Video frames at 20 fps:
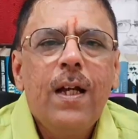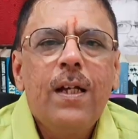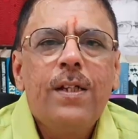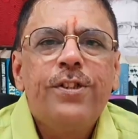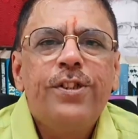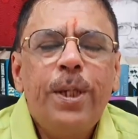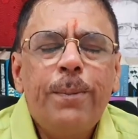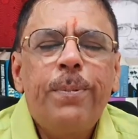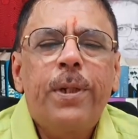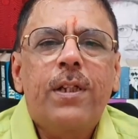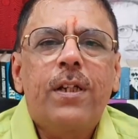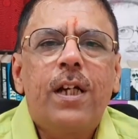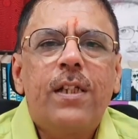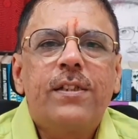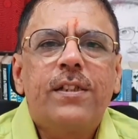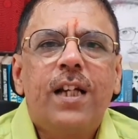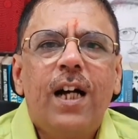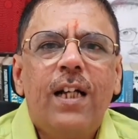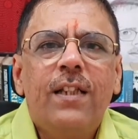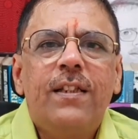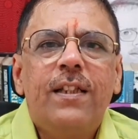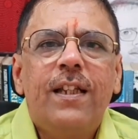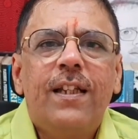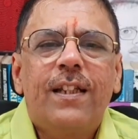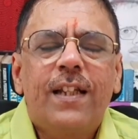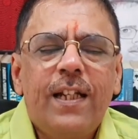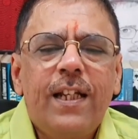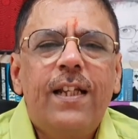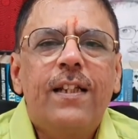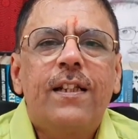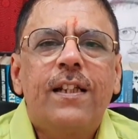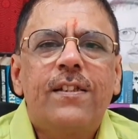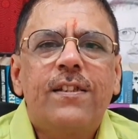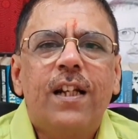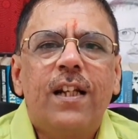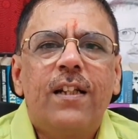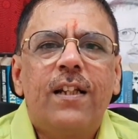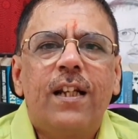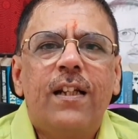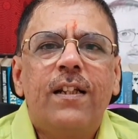ஜெயபிரகாஷ் காந்தி கெரியர்
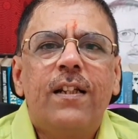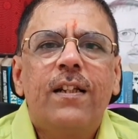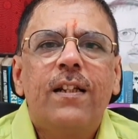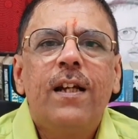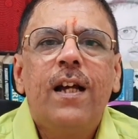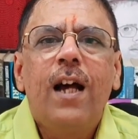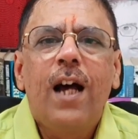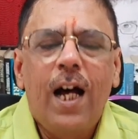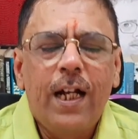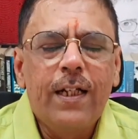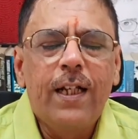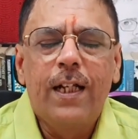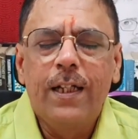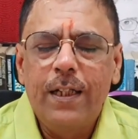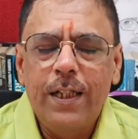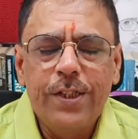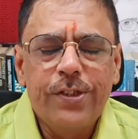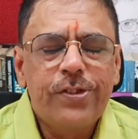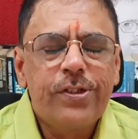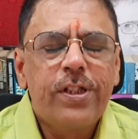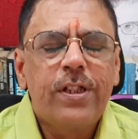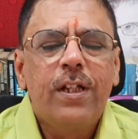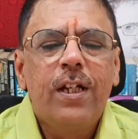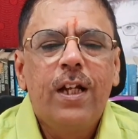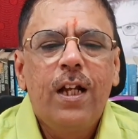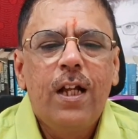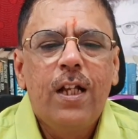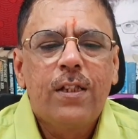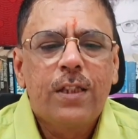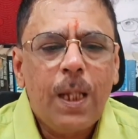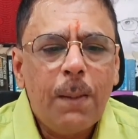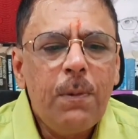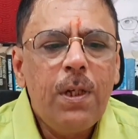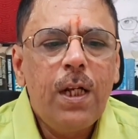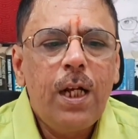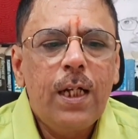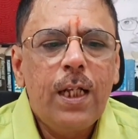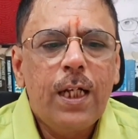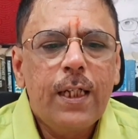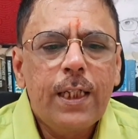கன்சல்டன்ட் அண்ட் அனலிஸ்ட்
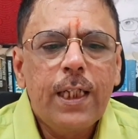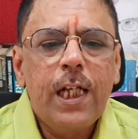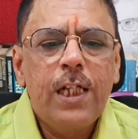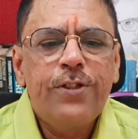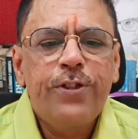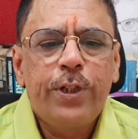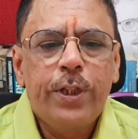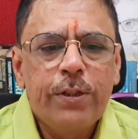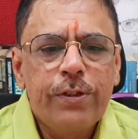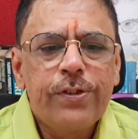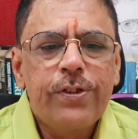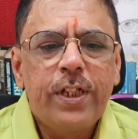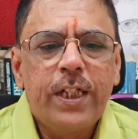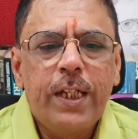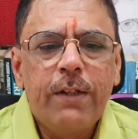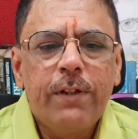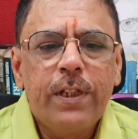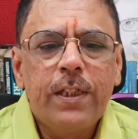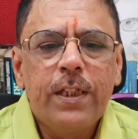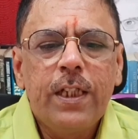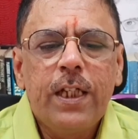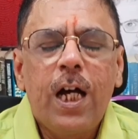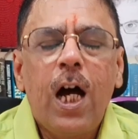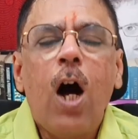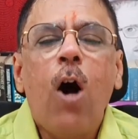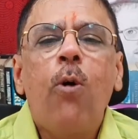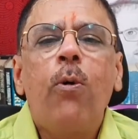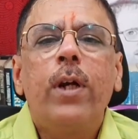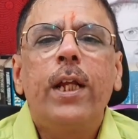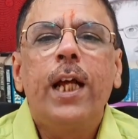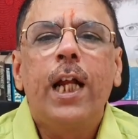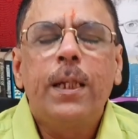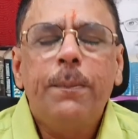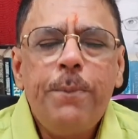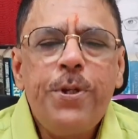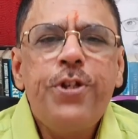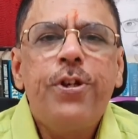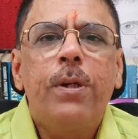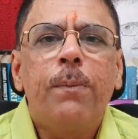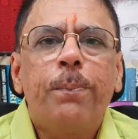தமிழ்நாடு அக்ரிகல்ச்சர் யூனிவர்சிட்டி வந்து அவங்களுடைய
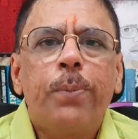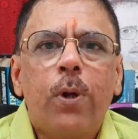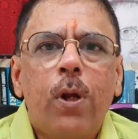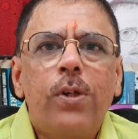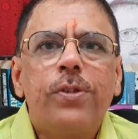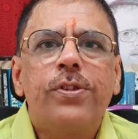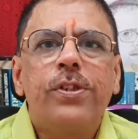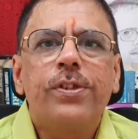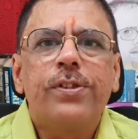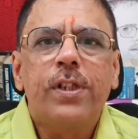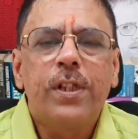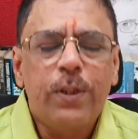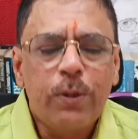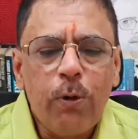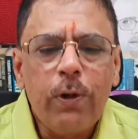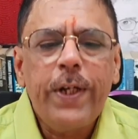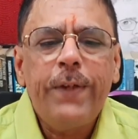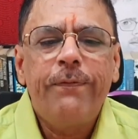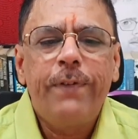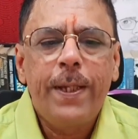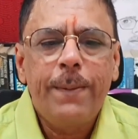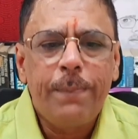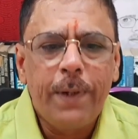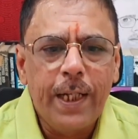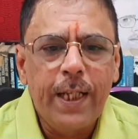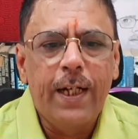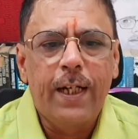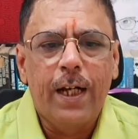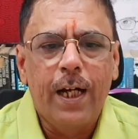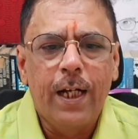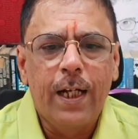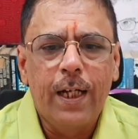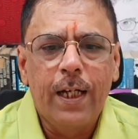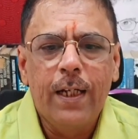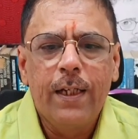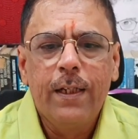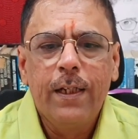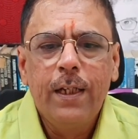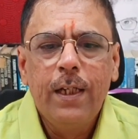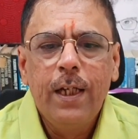அட்மிஷன் ப்ராசஸை நோட்டிஃபை பண்ணியிருக்காங்க
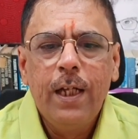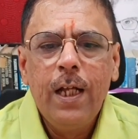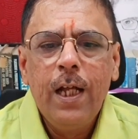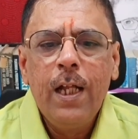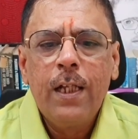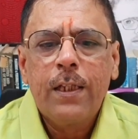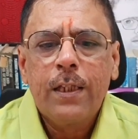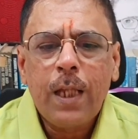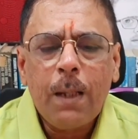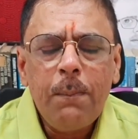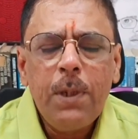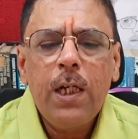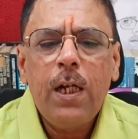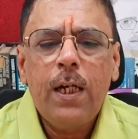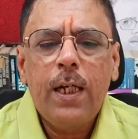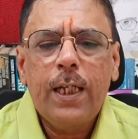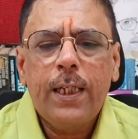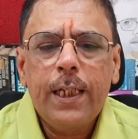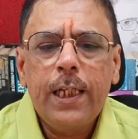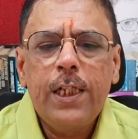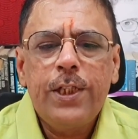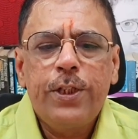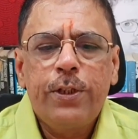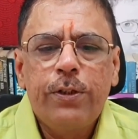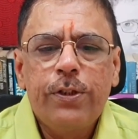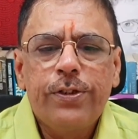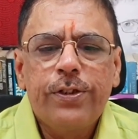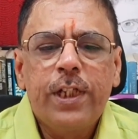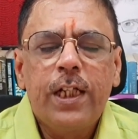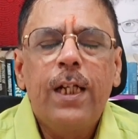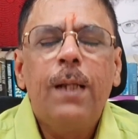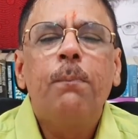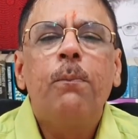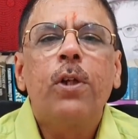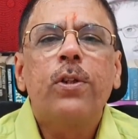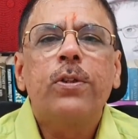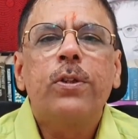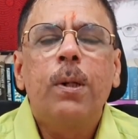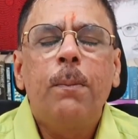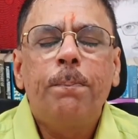தமிழ்நாடு அக்ரிகல்ச்சர் யூனிவர்சிட்டியில்
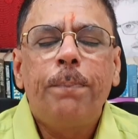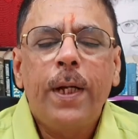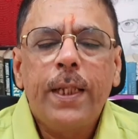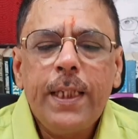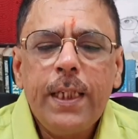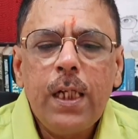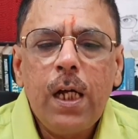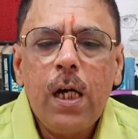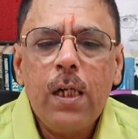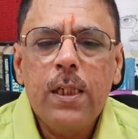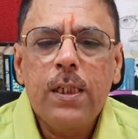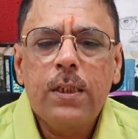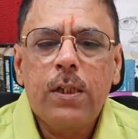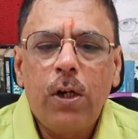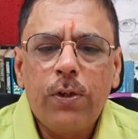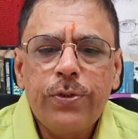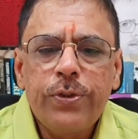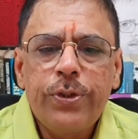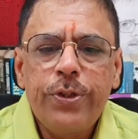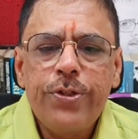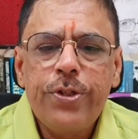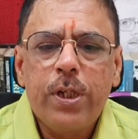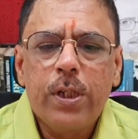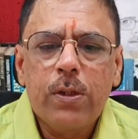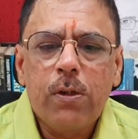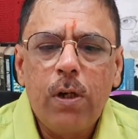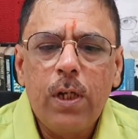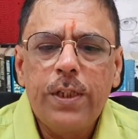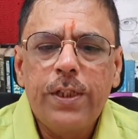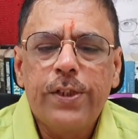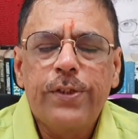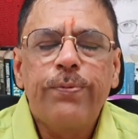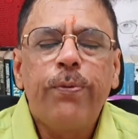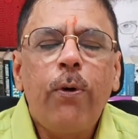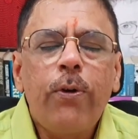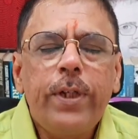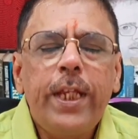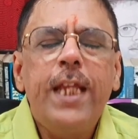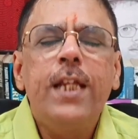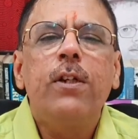மொத்தம் பதினாலு கான்ஸ்டியூஷன் காலேஜஸ்
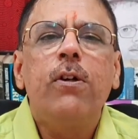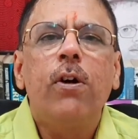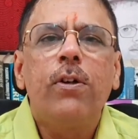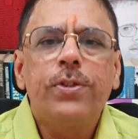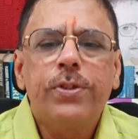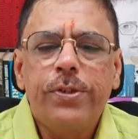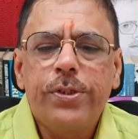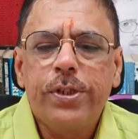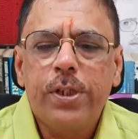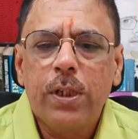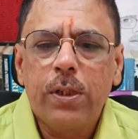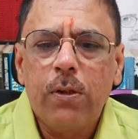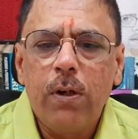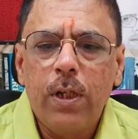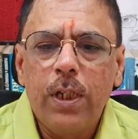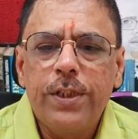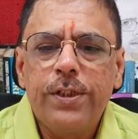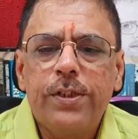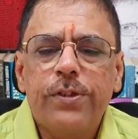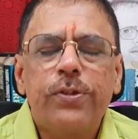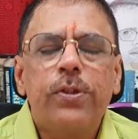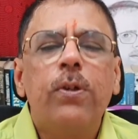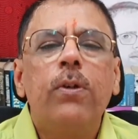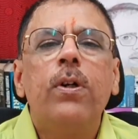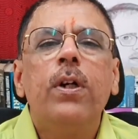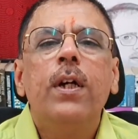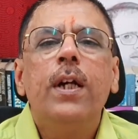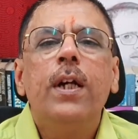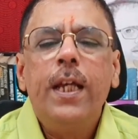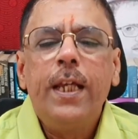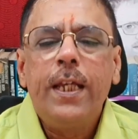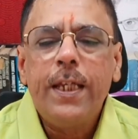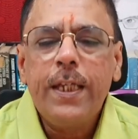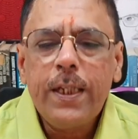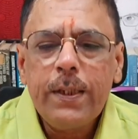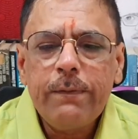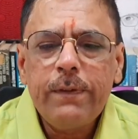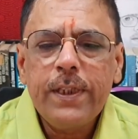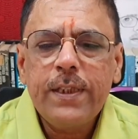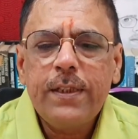ஃபோர்டீன் கான்ஸ்டியூஷன் காலேஜஸும்
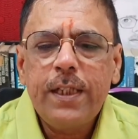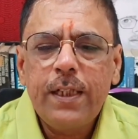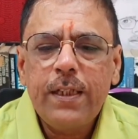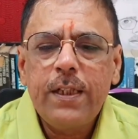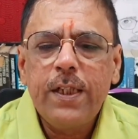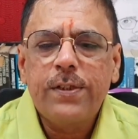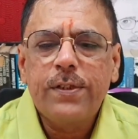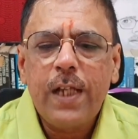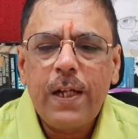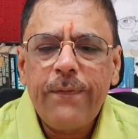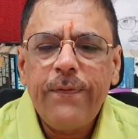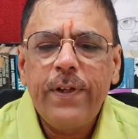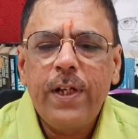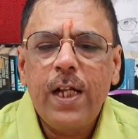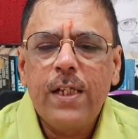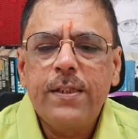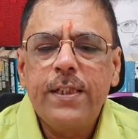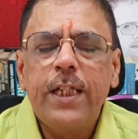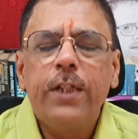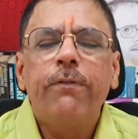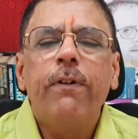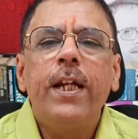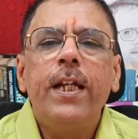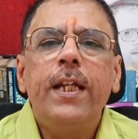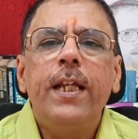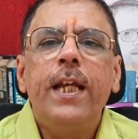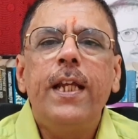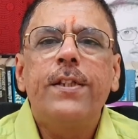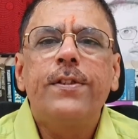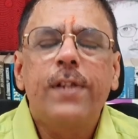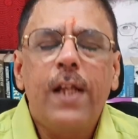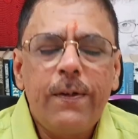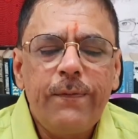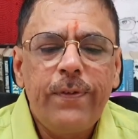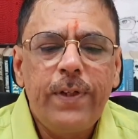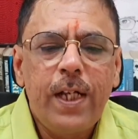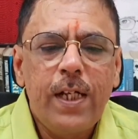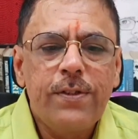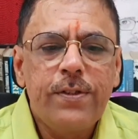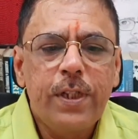இருபத்தெட்டு செல்ஃப் ஃபினான்சிங் டுவெண்ட்டி எயிட் செல்ஃப்
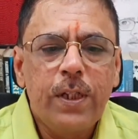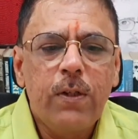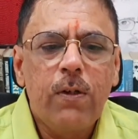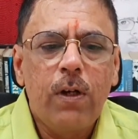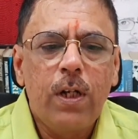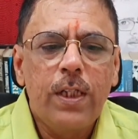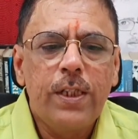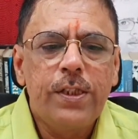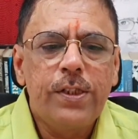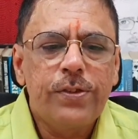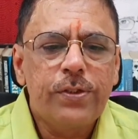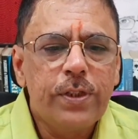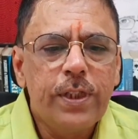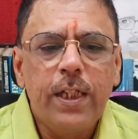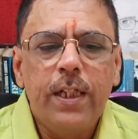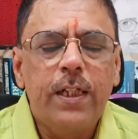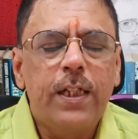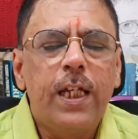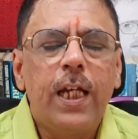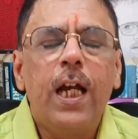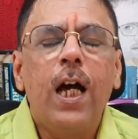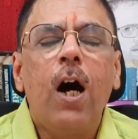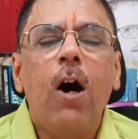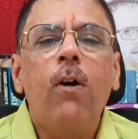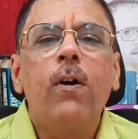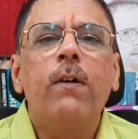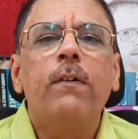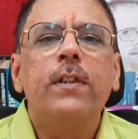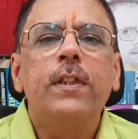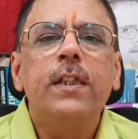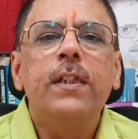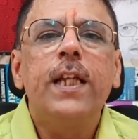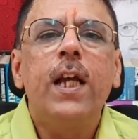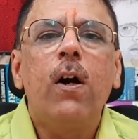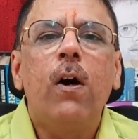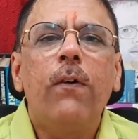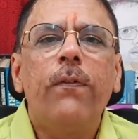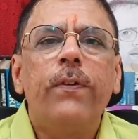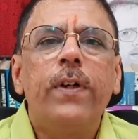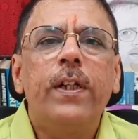ஃபினான்சிங் காலேஜஸும் இருக்குது அவங்க வந்து தி
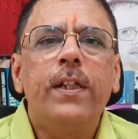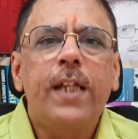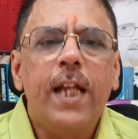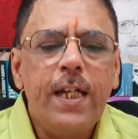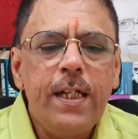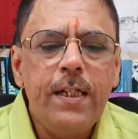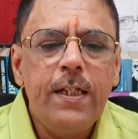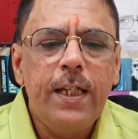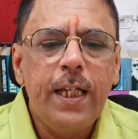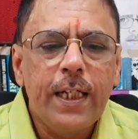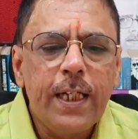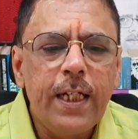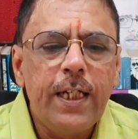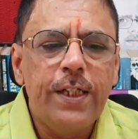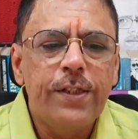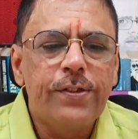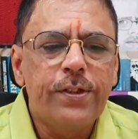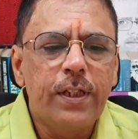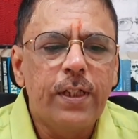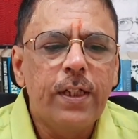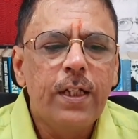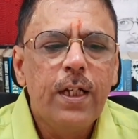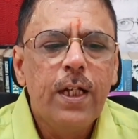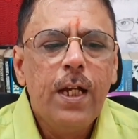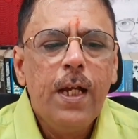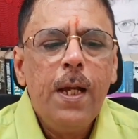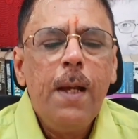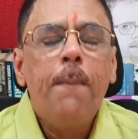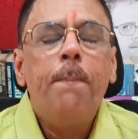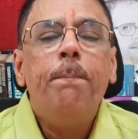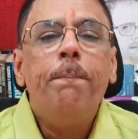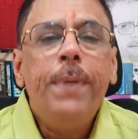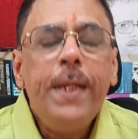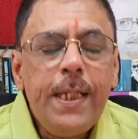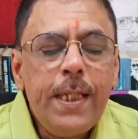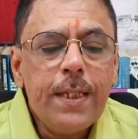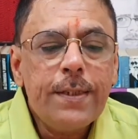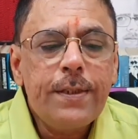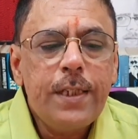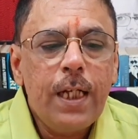ஆஃபர் டென் டிகிரிஸு
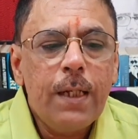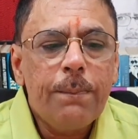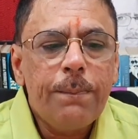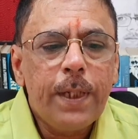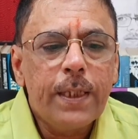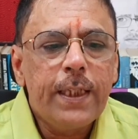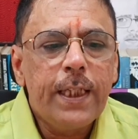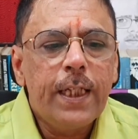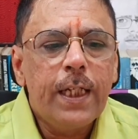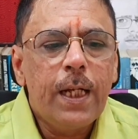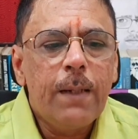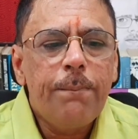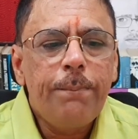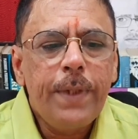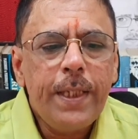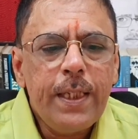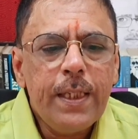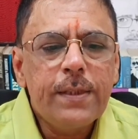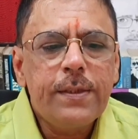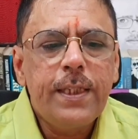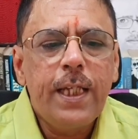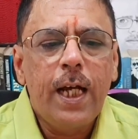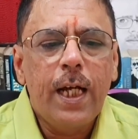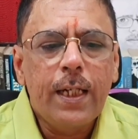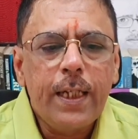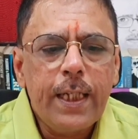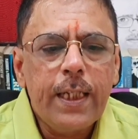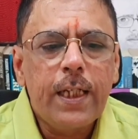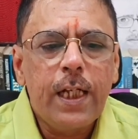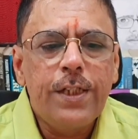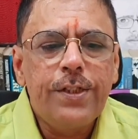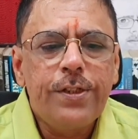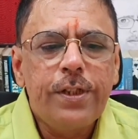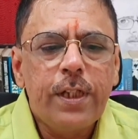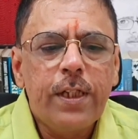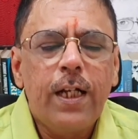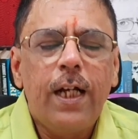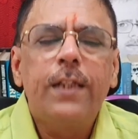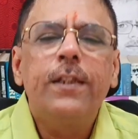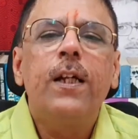பிஎஸ்சியில் பார்த்தீங்கன்னா பிஎஸ்சி
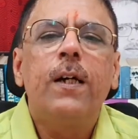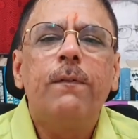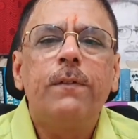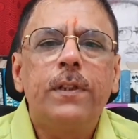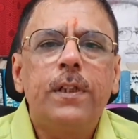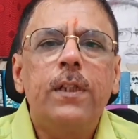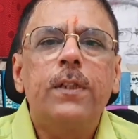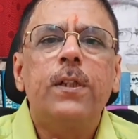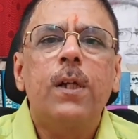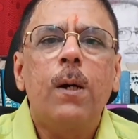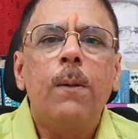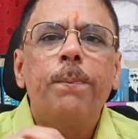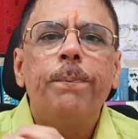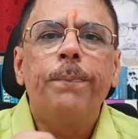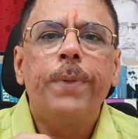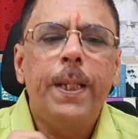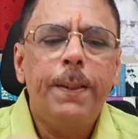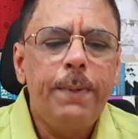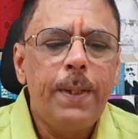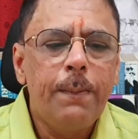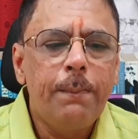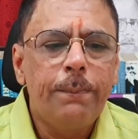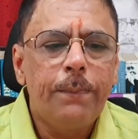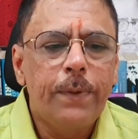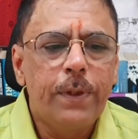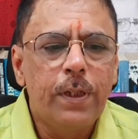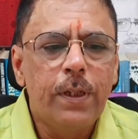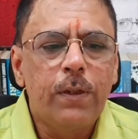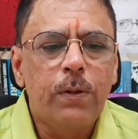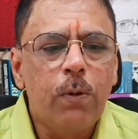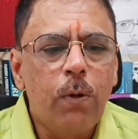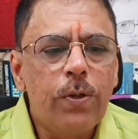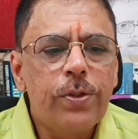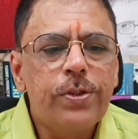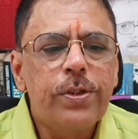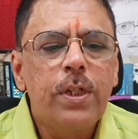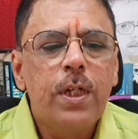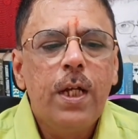அக்ரிகல்ச்சர் அதுதான் வந்து டாப் ப்ரீமியம் கோர்ஸ்